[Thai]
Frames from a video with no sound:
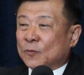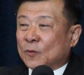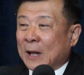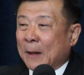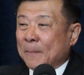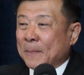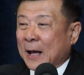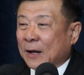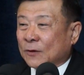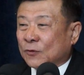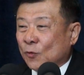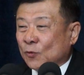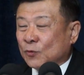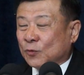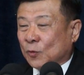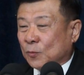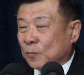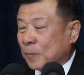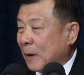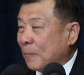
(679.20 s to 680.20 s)
ตำแหน่งสูง
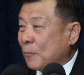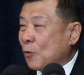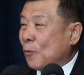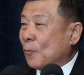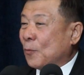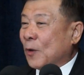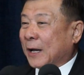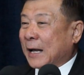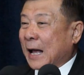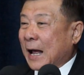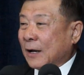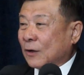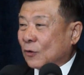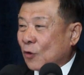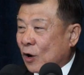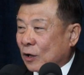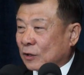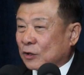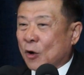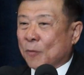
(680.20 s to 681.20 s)
สุดเป็นผู้อำนวยการ
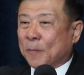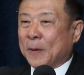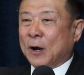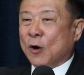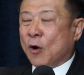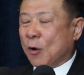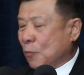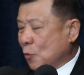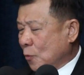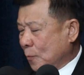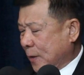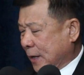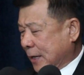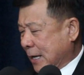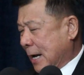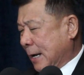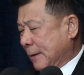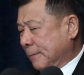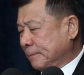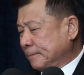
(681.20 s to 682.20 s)
ก็ต้องเป็นรองผู้อำนวย
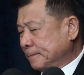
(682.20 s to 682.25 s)
การ